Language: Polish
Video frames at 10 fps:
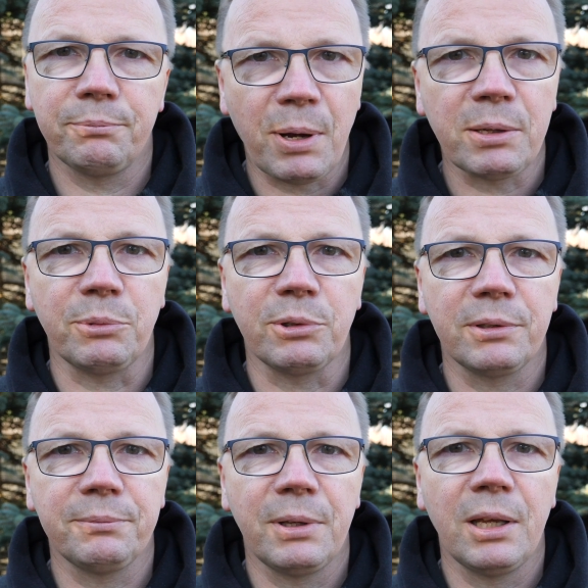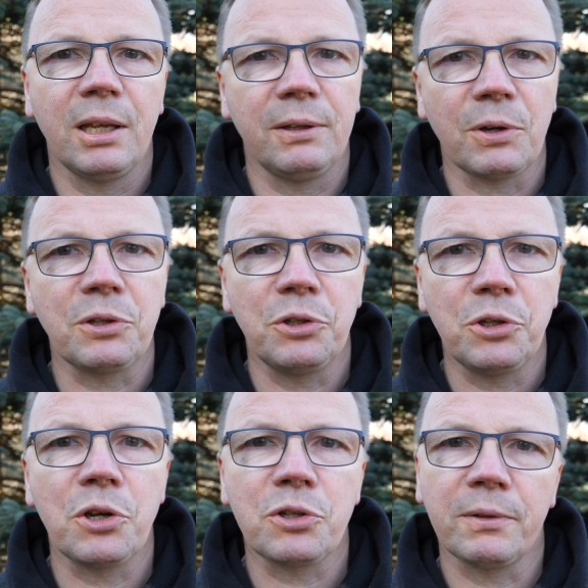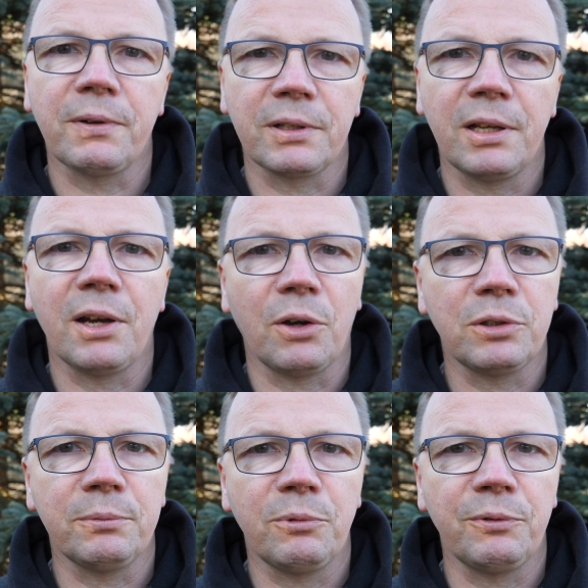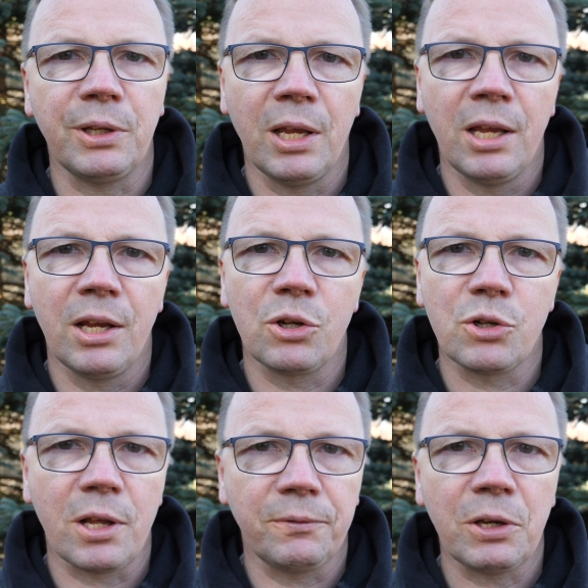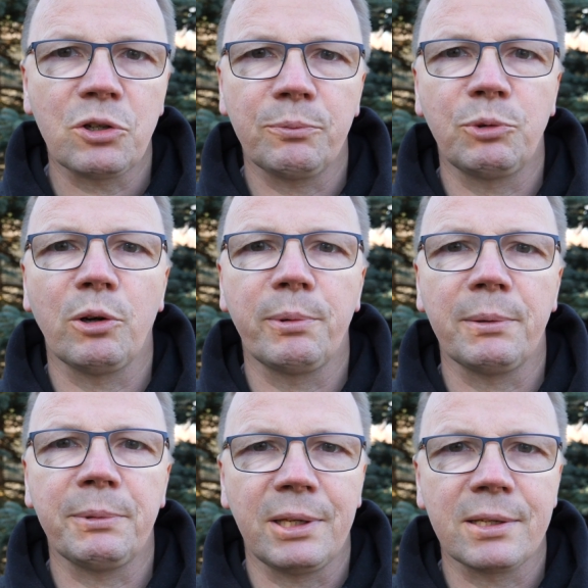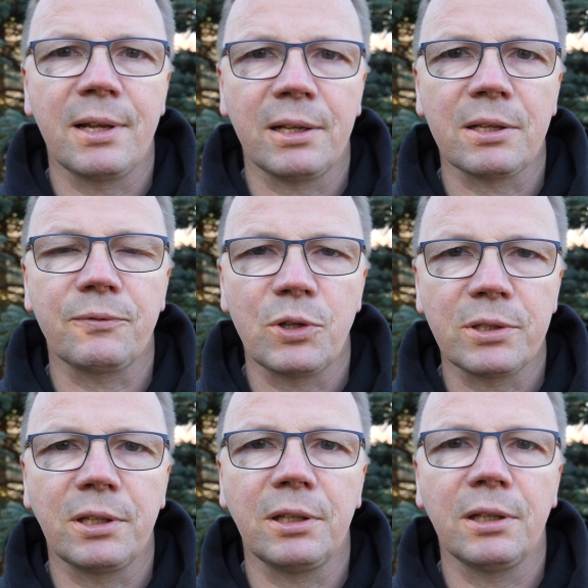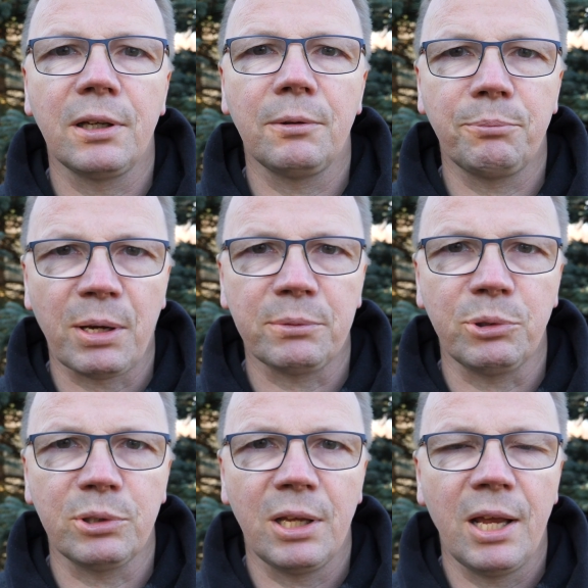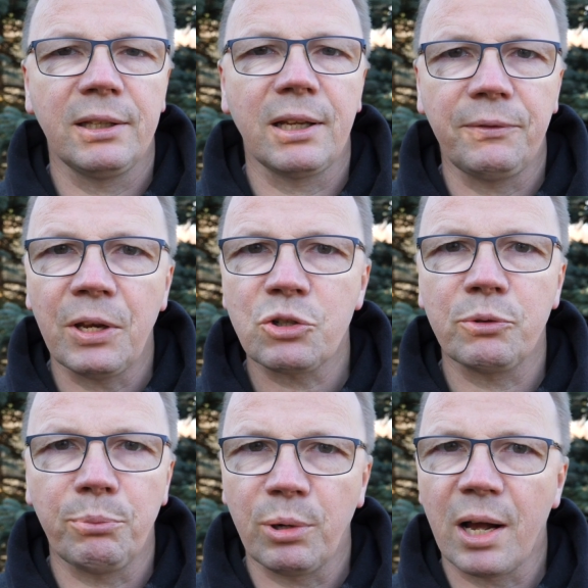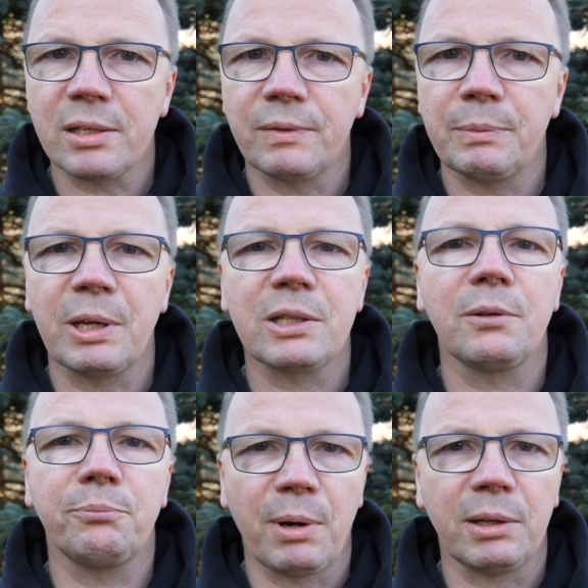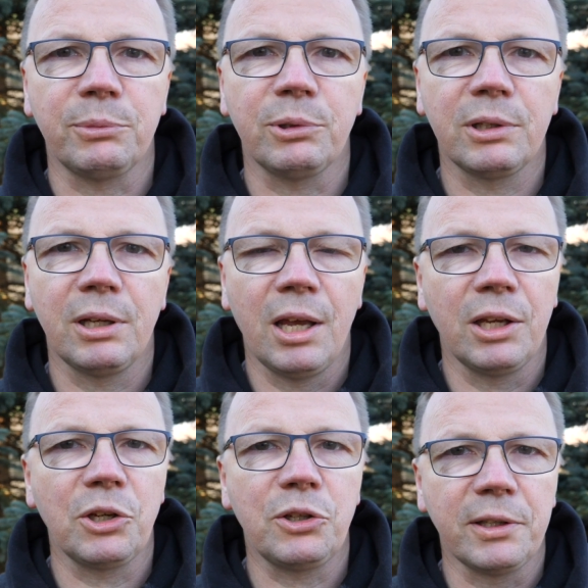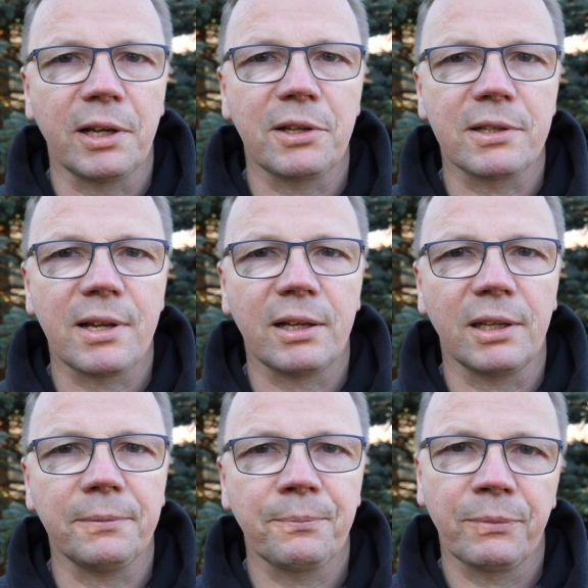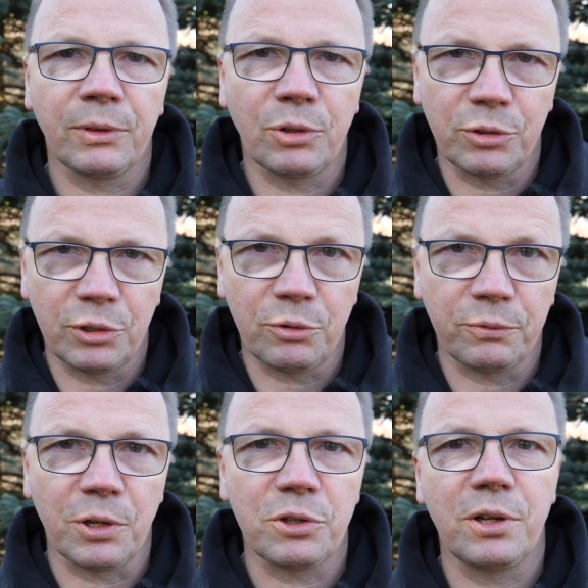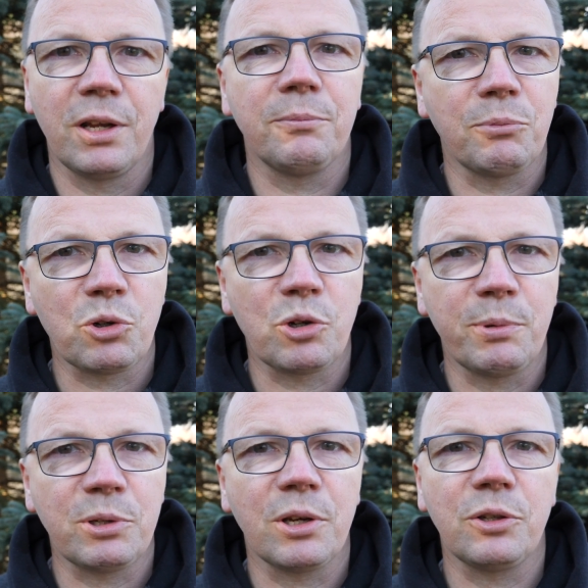Pan Bóg? I właśnie dzisiejsza Ewangelia o tym mówi, że największym dobrem jest dla nas wszystkich Pan Bóg. Największym bogactwem jest Pan Bóg. Jeśli tak się stanie, to Ty również możesz być